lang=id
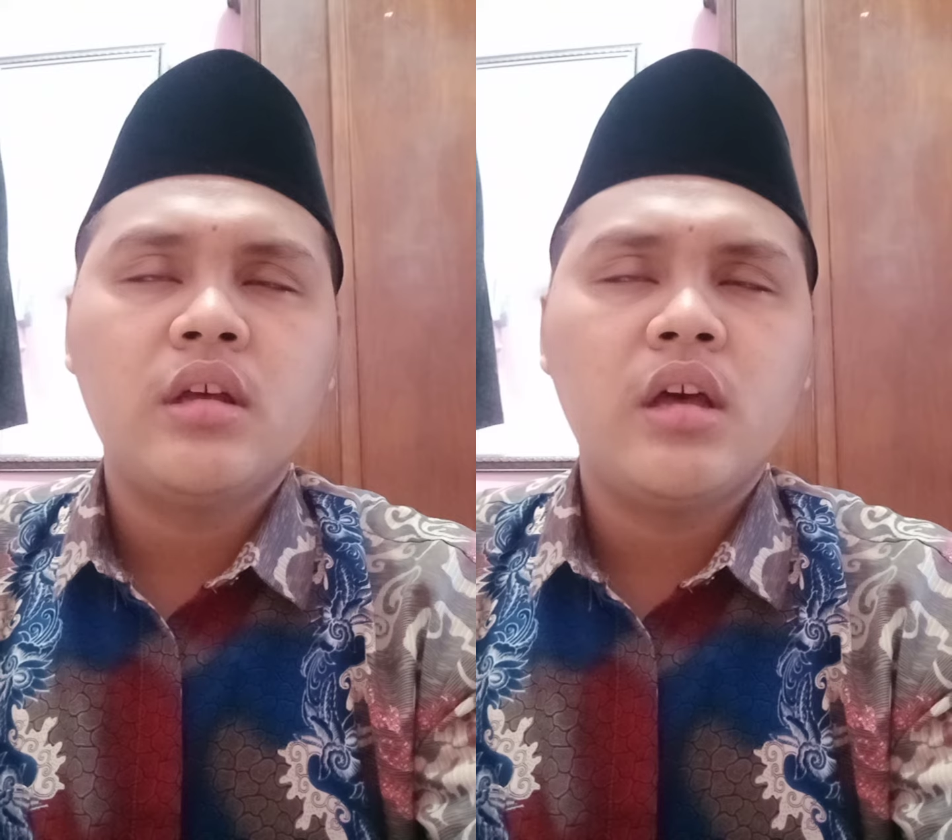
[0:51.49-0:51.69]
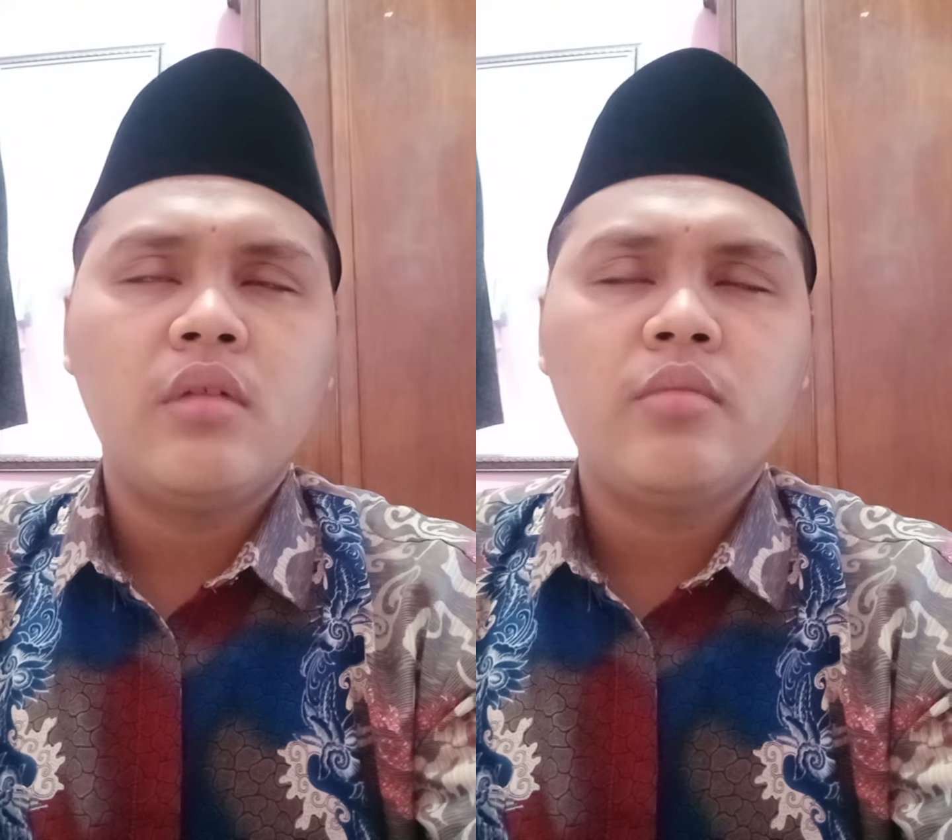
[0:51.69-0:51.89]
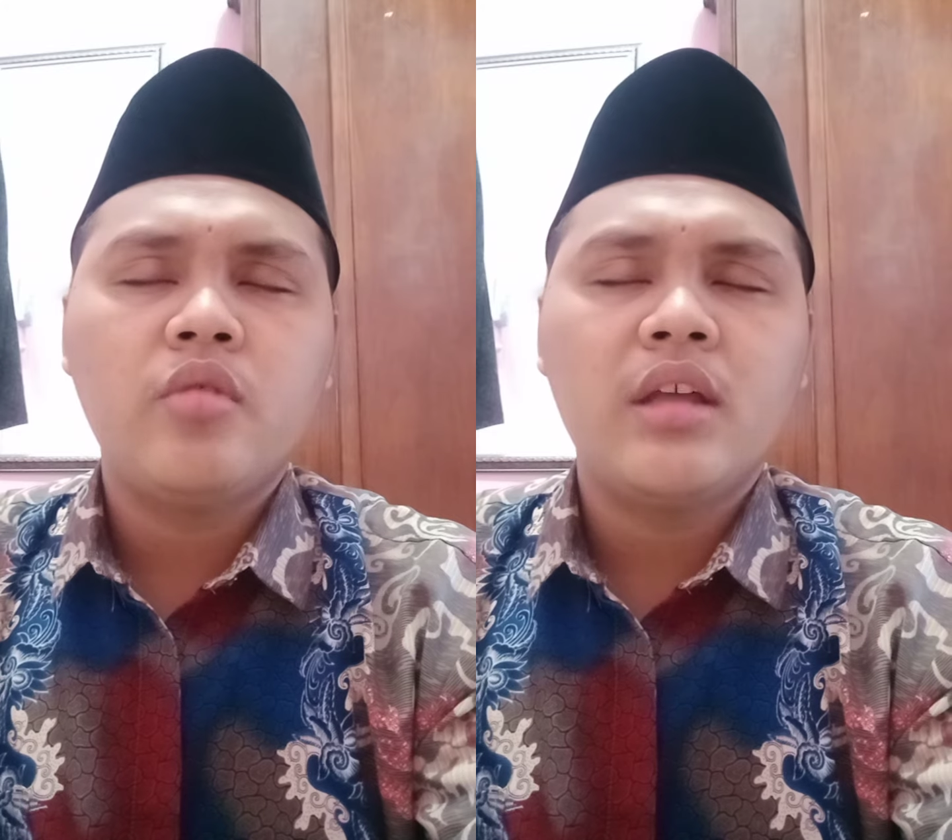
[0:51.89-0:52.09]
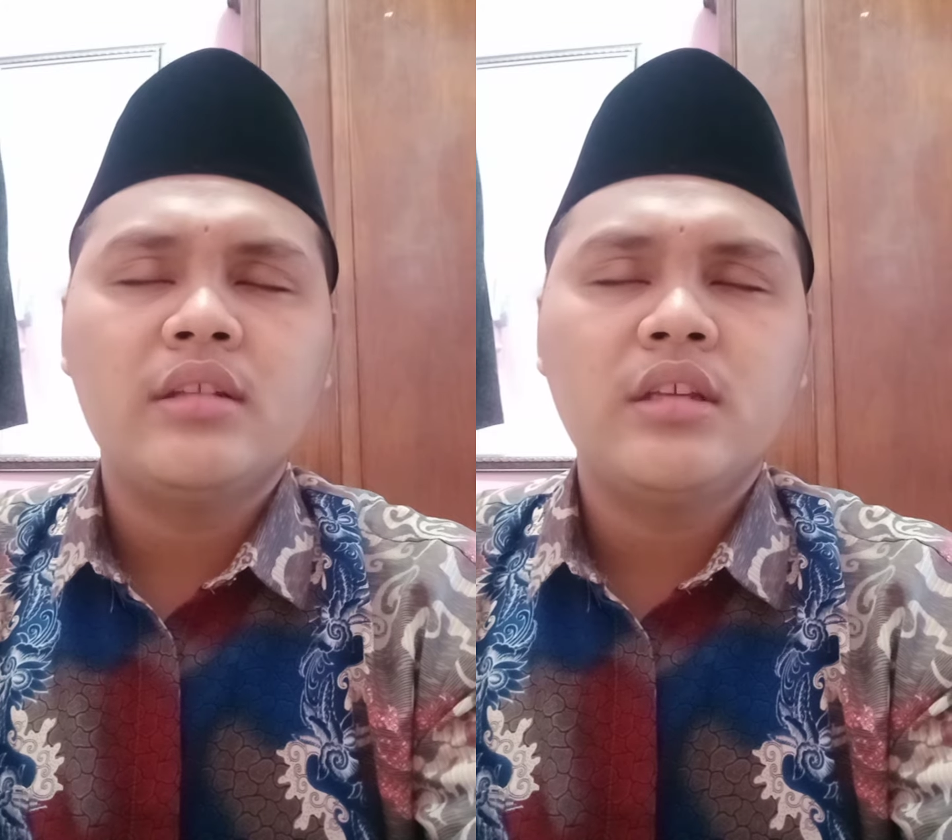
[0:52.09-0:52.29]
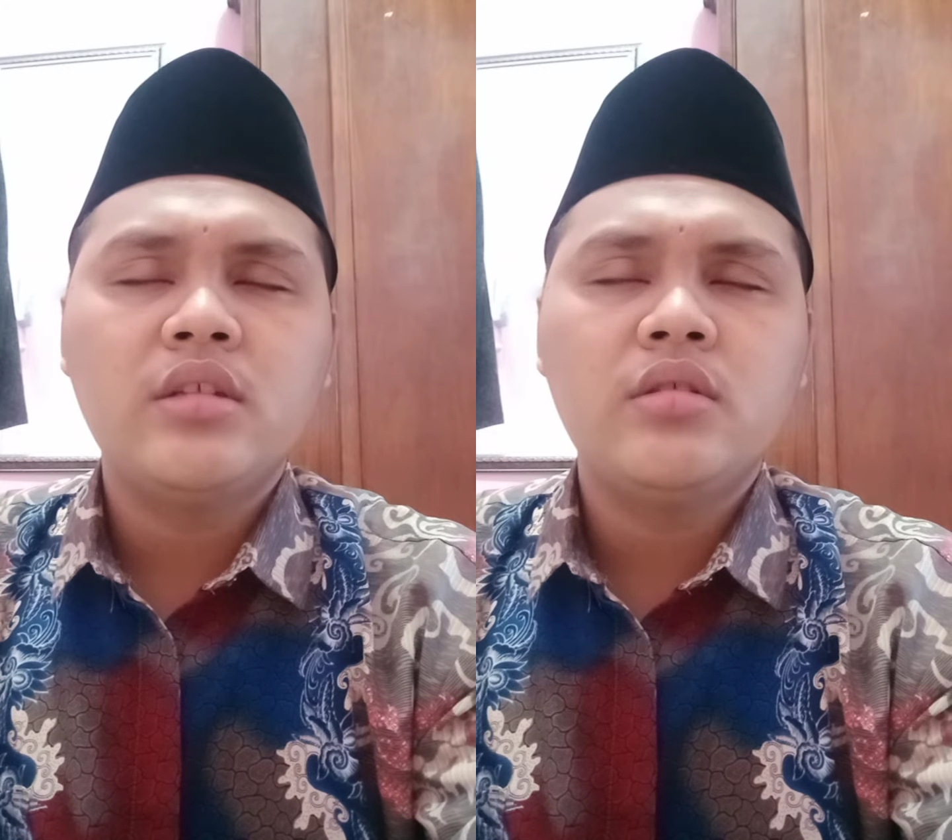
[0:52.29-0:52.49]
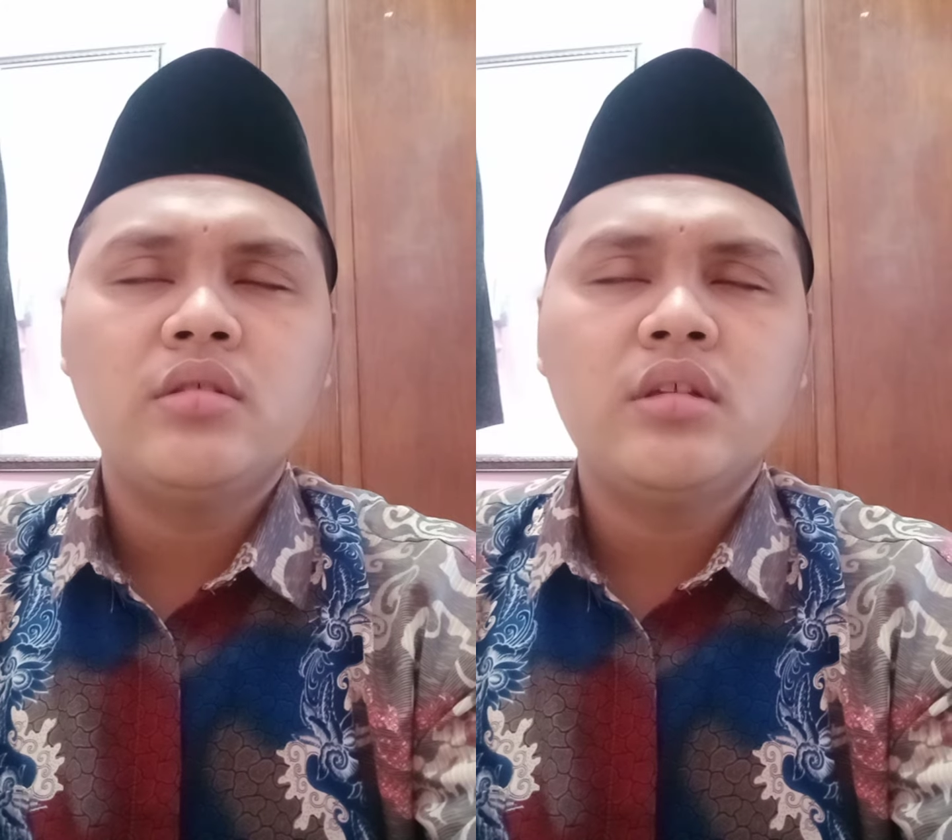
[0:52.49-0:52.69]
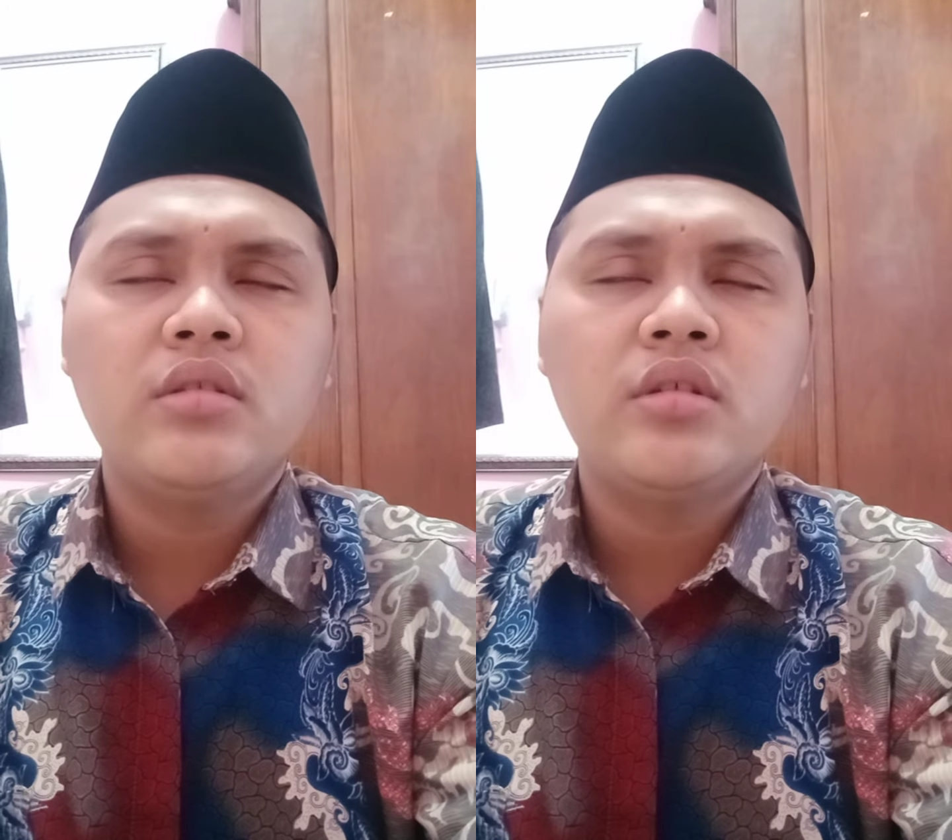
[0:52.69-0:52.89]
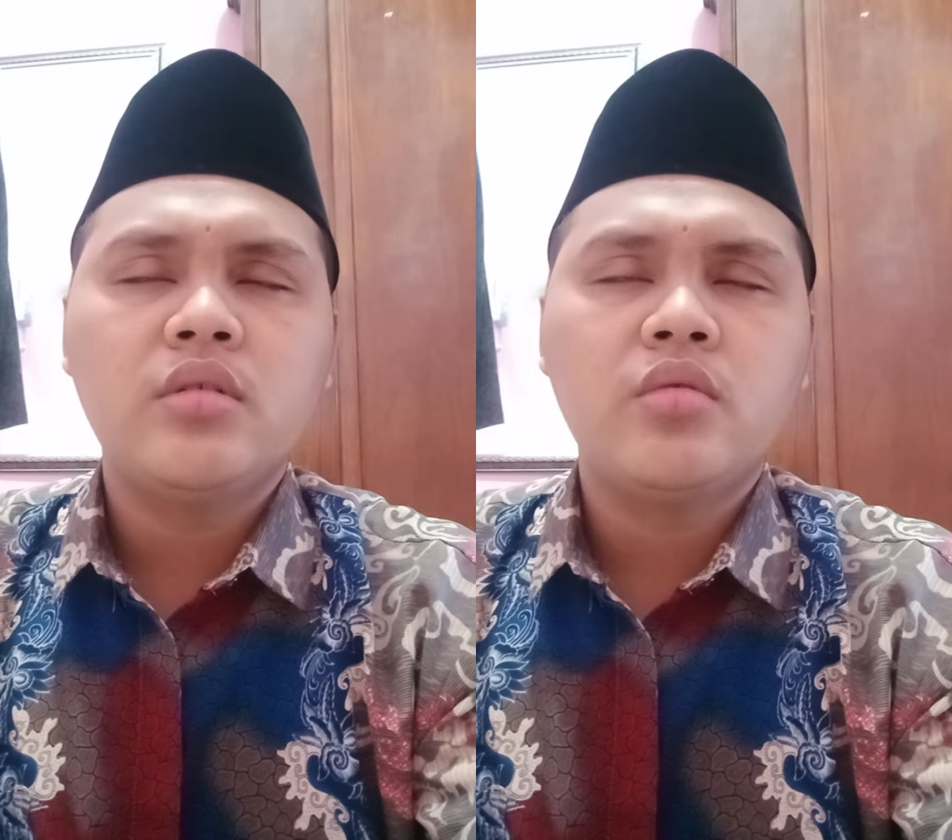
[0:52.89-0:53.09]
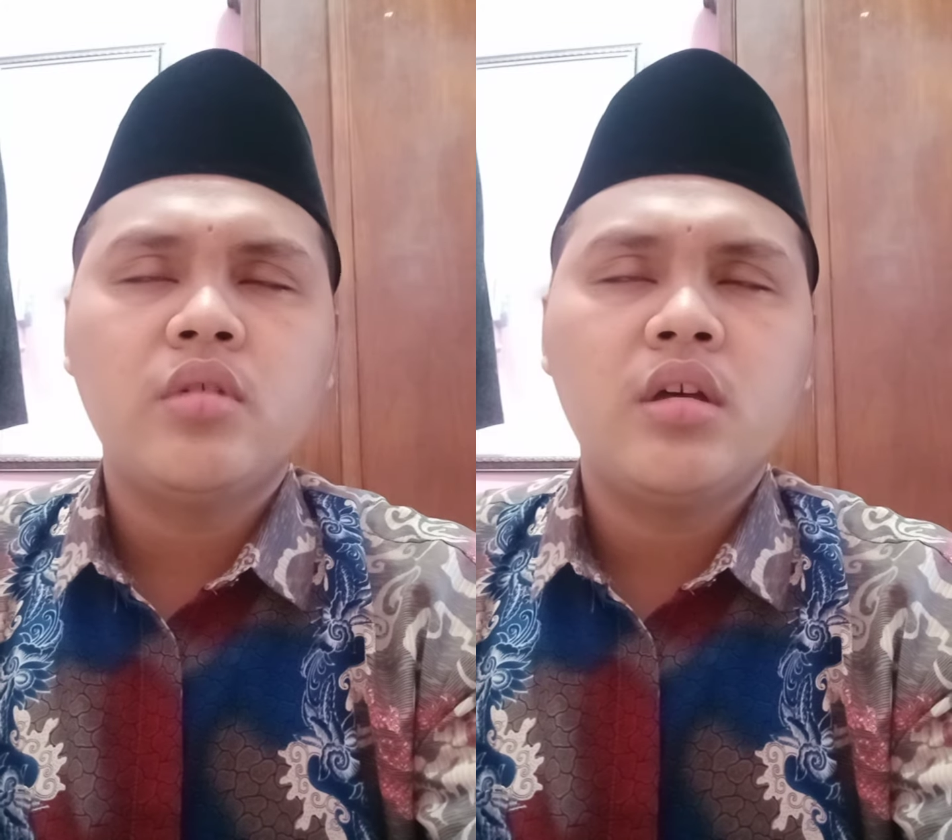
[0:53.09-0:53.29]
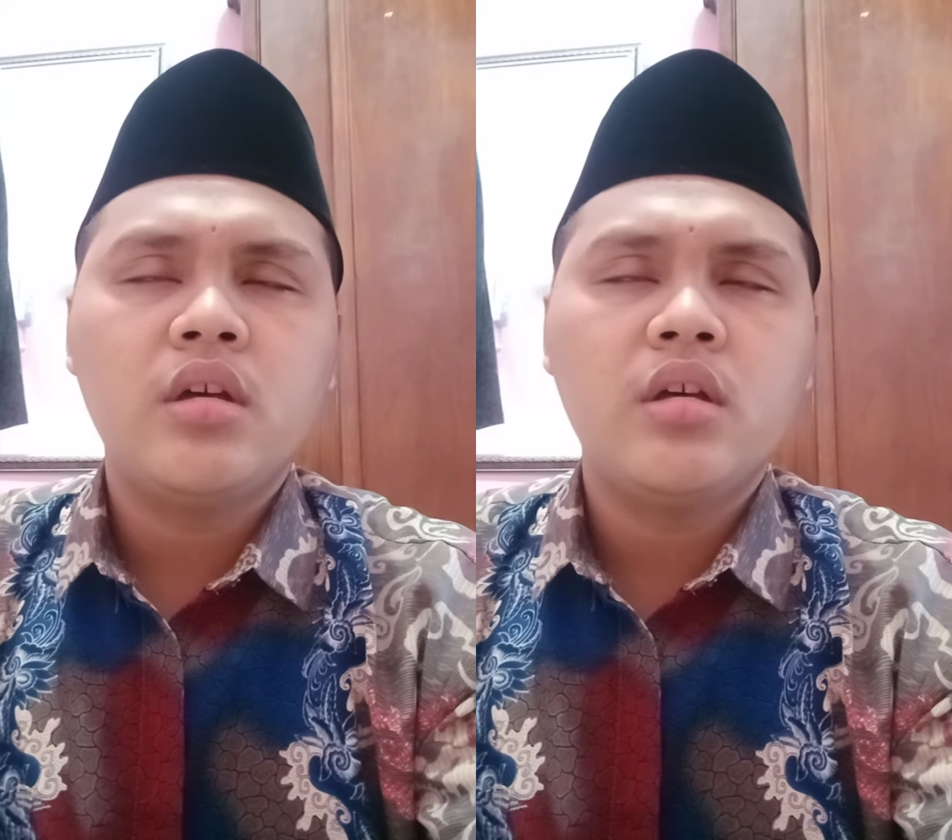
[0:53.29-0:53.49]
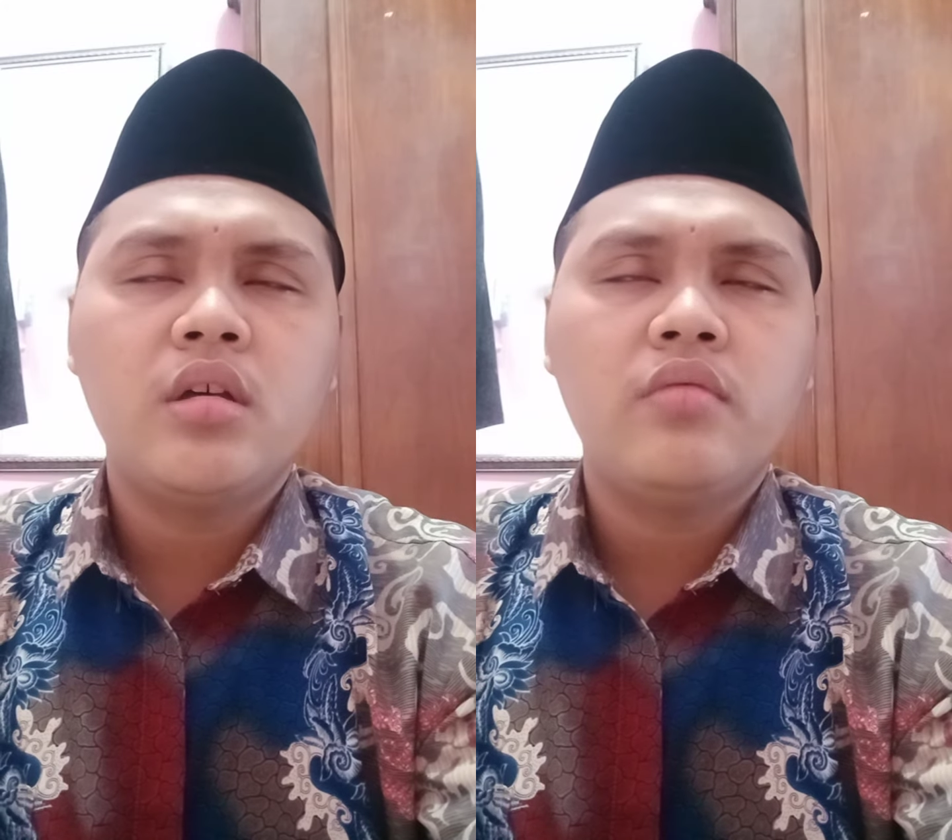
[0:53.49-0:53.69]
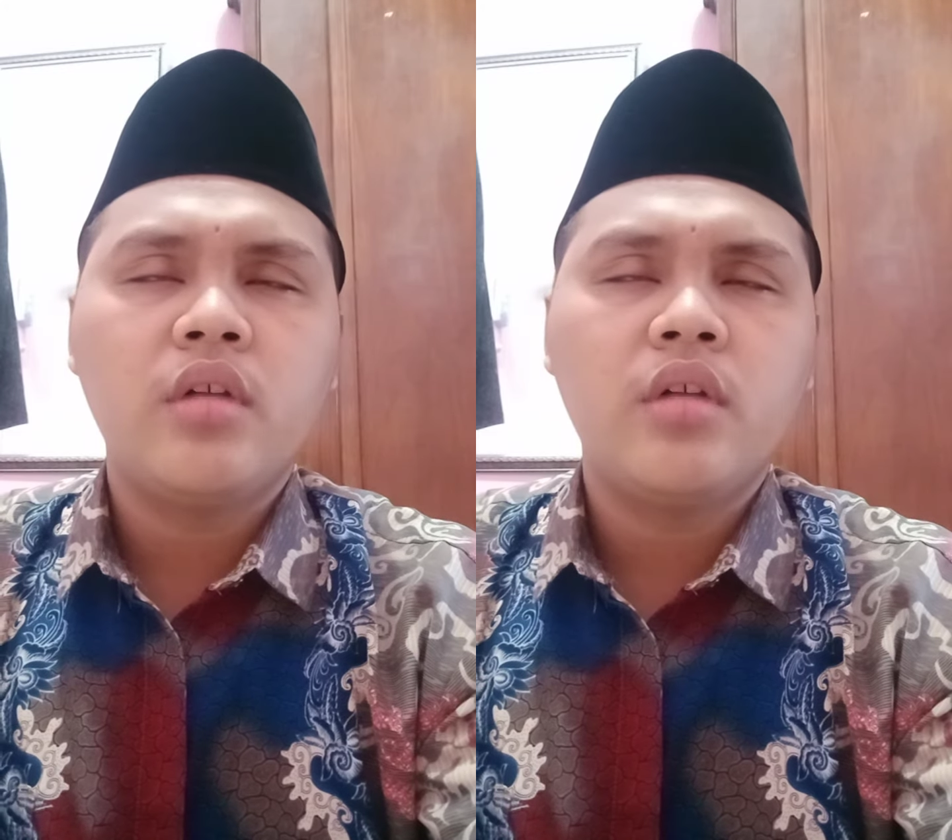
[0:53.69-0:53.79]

aw imra'atin yankihuha fa